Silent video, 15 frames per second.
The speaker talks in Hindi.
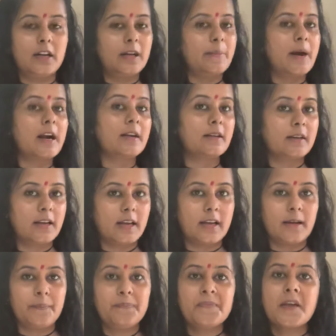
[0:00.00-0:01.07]
टमाटर है
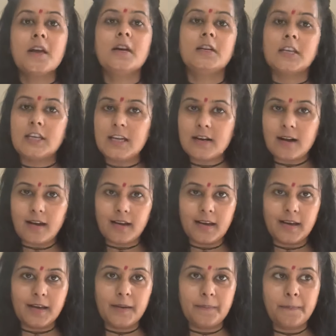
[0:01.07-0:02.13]
खीरा
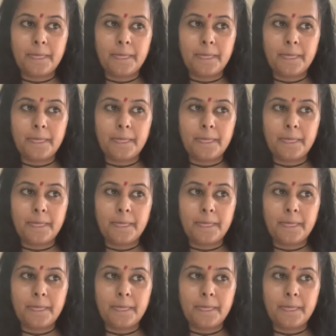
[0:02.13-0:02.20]
है